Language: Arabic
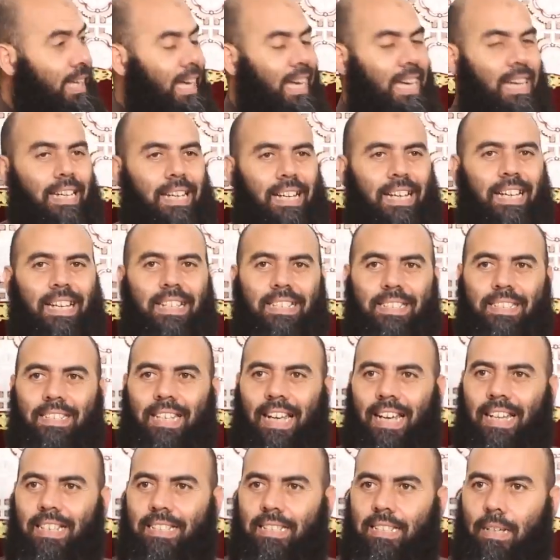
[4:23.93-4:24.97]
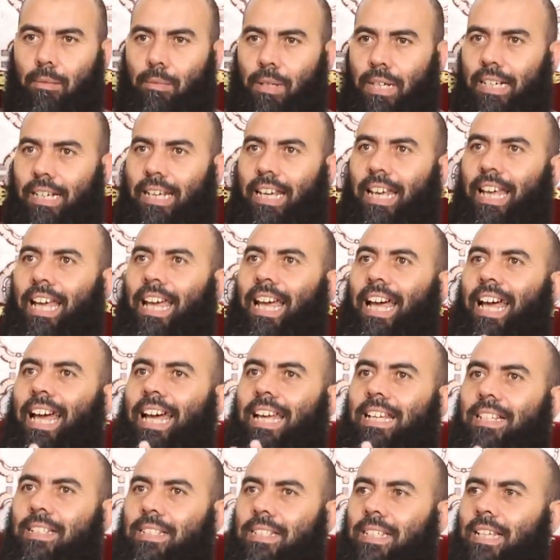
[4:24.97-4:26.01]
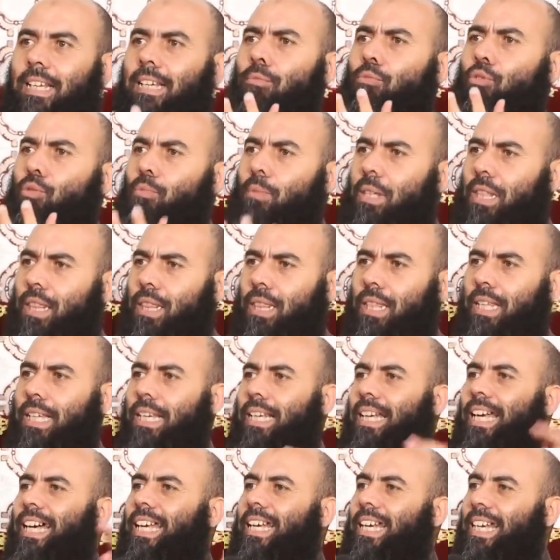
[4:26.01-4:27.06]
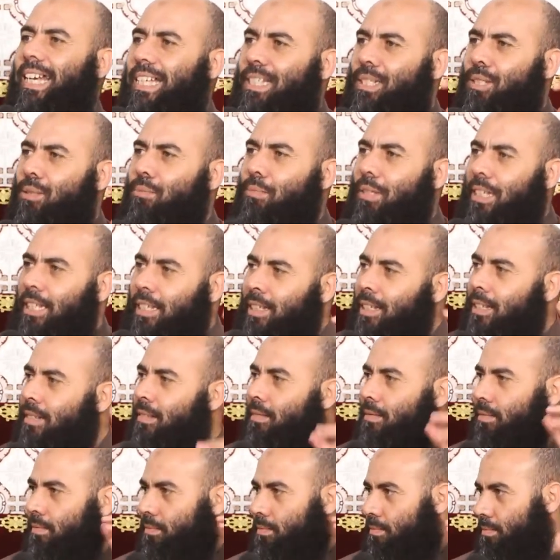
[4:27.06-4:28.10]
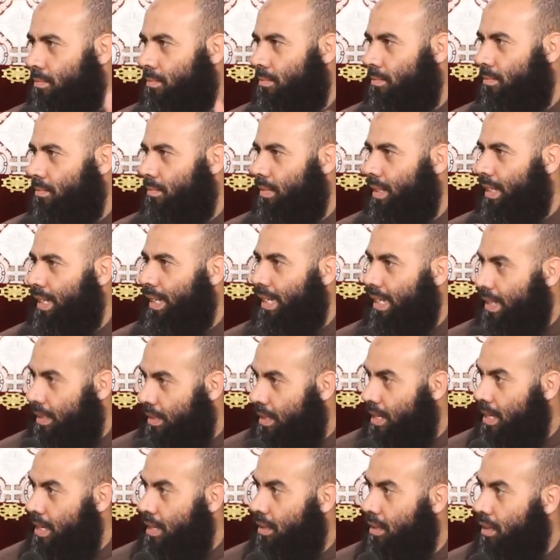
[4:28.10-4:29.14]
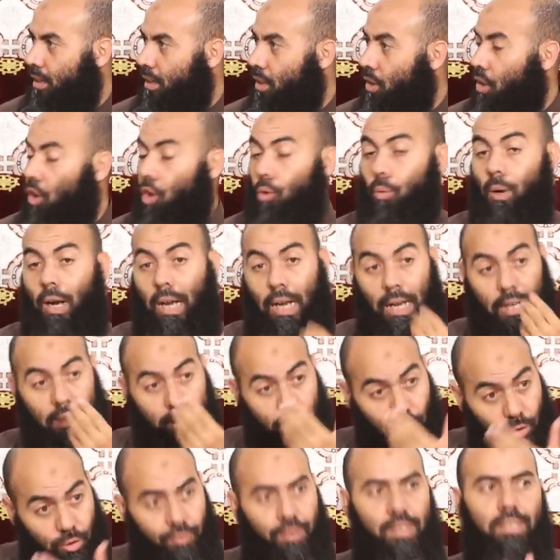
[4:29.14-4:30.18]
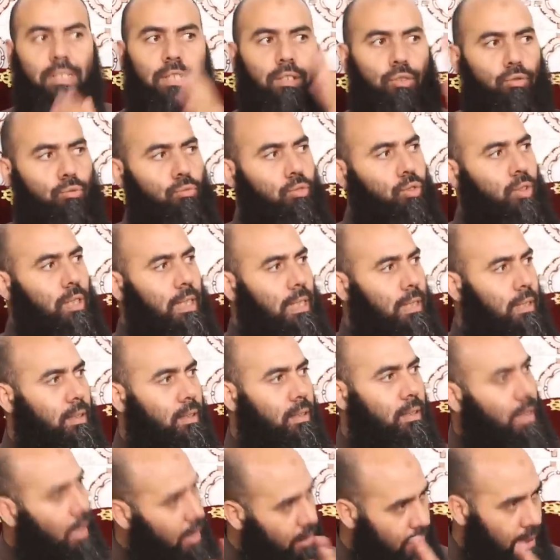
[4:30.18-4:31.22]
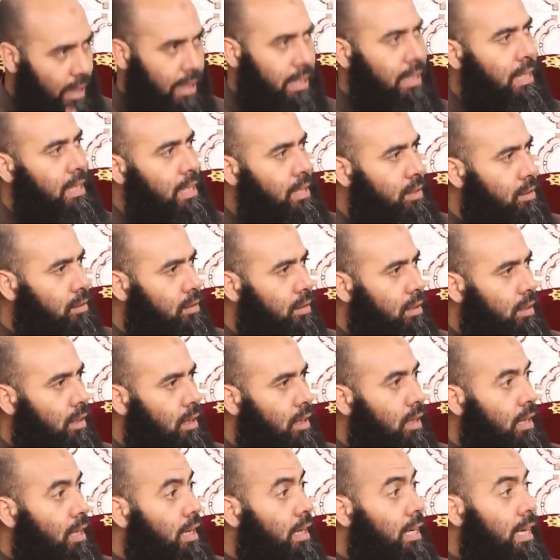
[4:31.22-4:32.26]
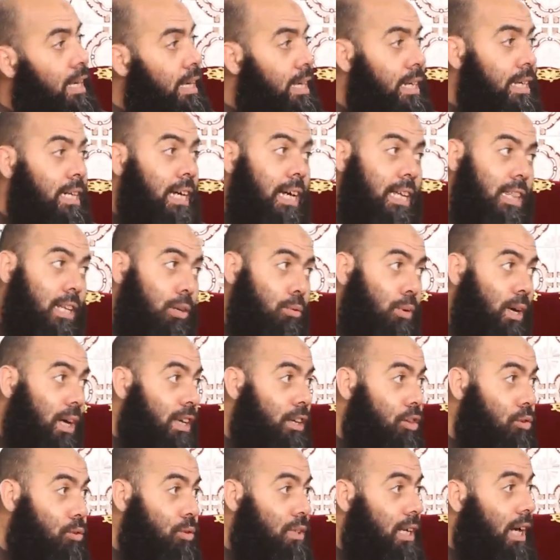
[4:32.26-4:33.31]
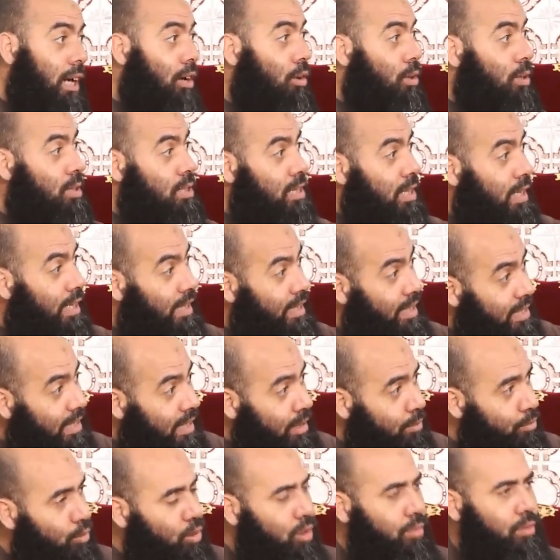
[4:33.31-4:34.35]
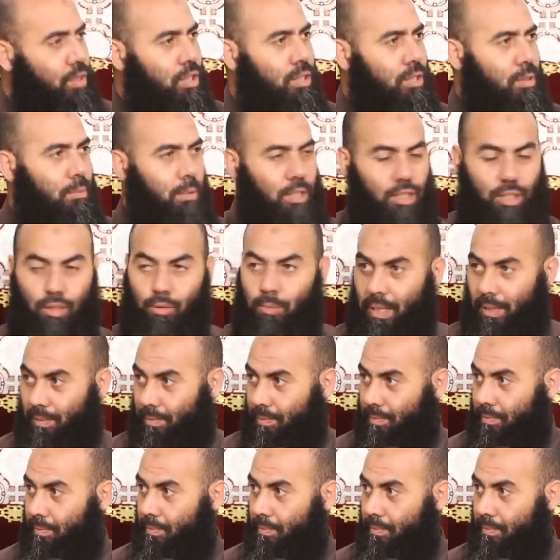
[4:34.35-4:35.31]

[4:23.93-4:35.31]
كانك ان صح التعبير انت الممثل الرسمي للدين هو خاطئ في تصوره هذا اكيد لكن هذا واقعنا خصنا حنا نعرفوا كيفاش نتماشاو معه